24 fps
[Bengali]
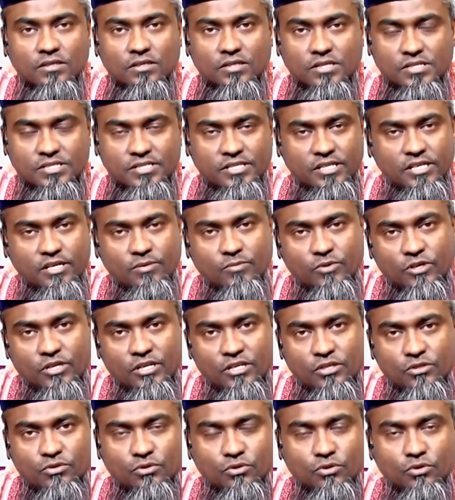আসসালামু
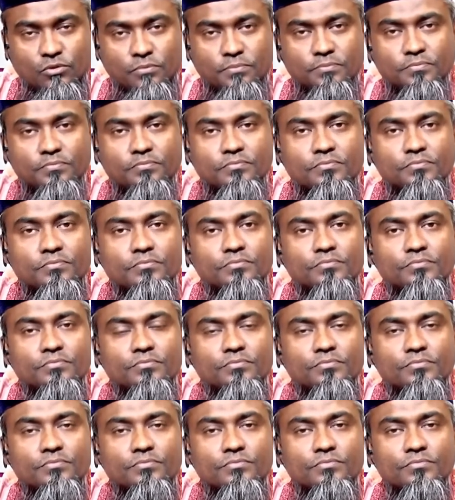আলাইকুম একটি
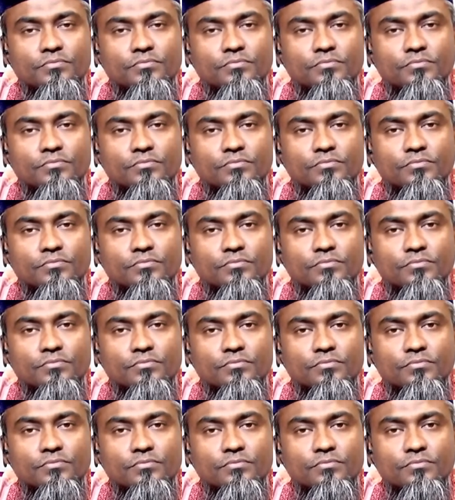প্রবণতা
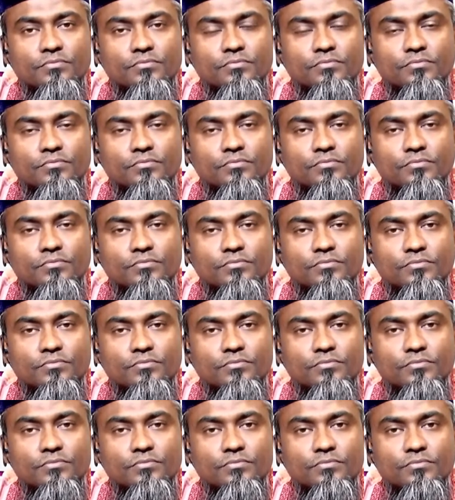পারে সেজন্য
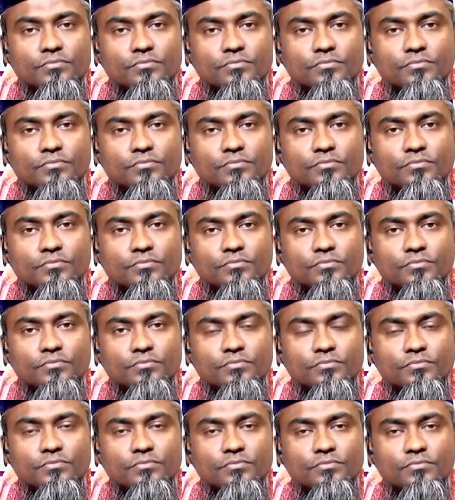
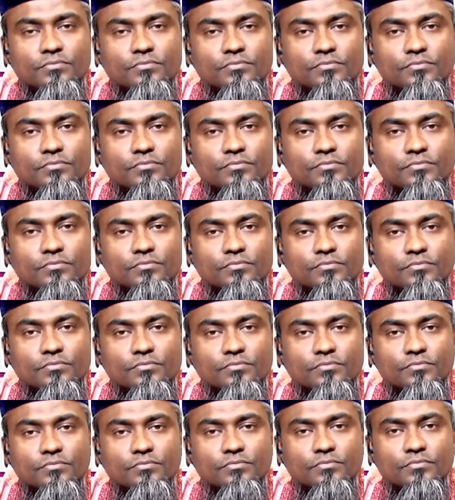খামতার
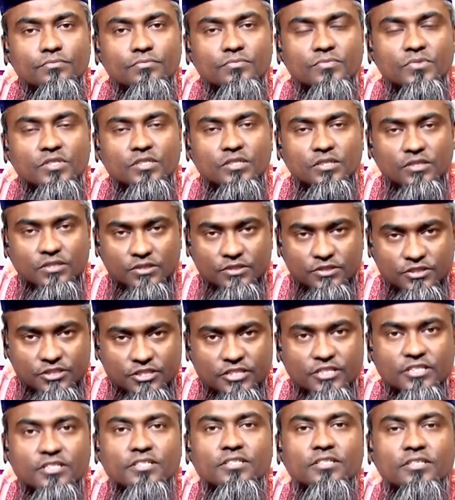দিয়েছেন জি
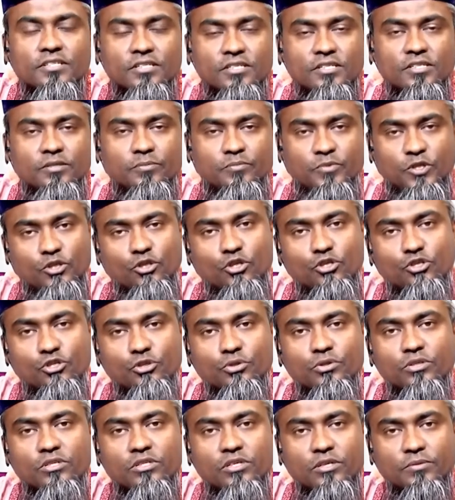প্রিয় দর্শক
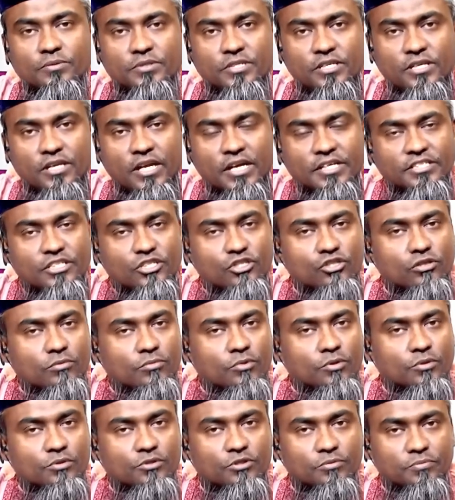আমাদের লাইনটি
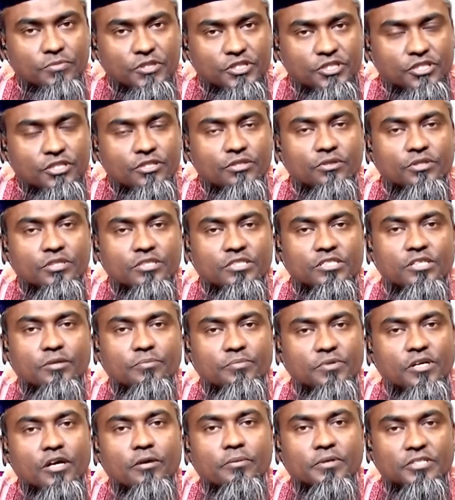সম্ভবত বিচ্ছিন্ন হয়েছে আপনি
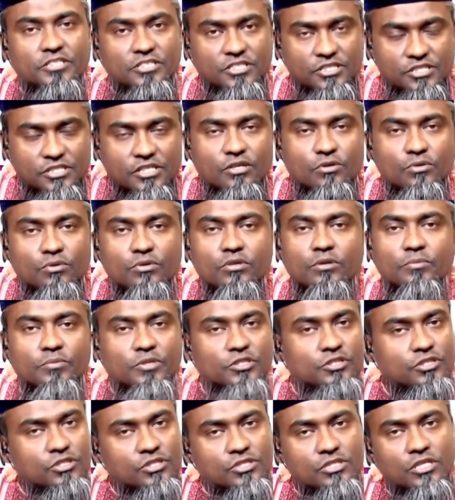আবার চেষ্টা করুন আমরা
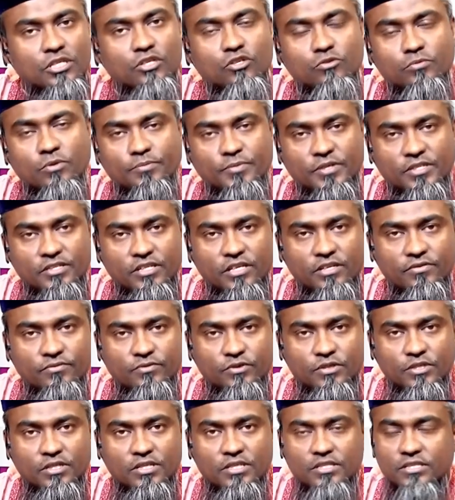চেষ্টা করব আপনার
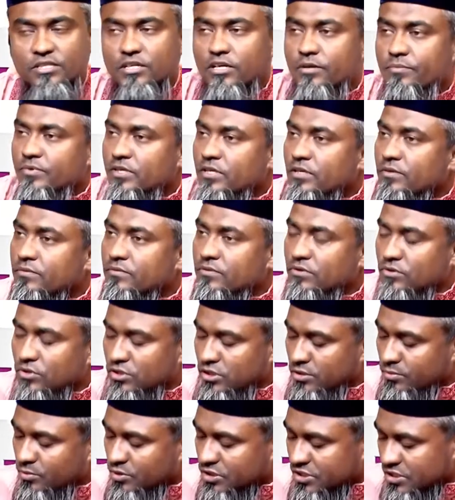টেলিফোনটা নিতে আমরা কথা
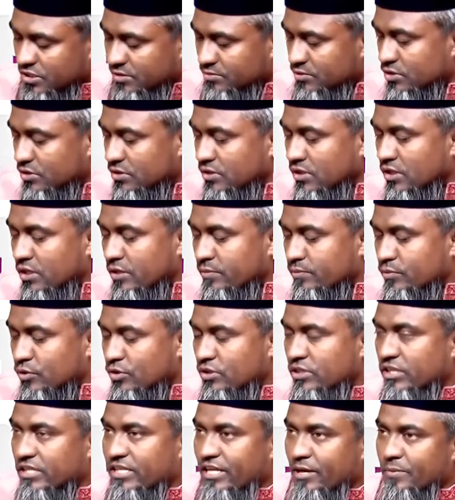বলছিলাম যে এই যে
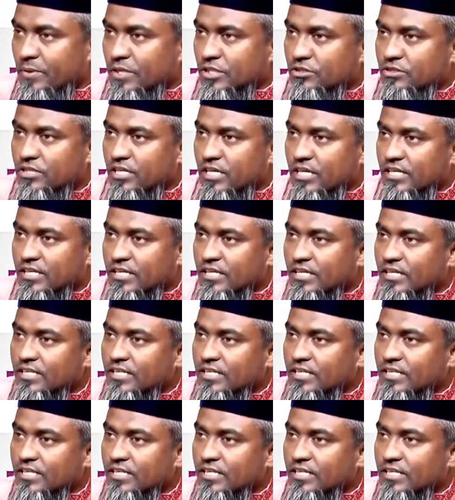প্রত্যেকটা একটা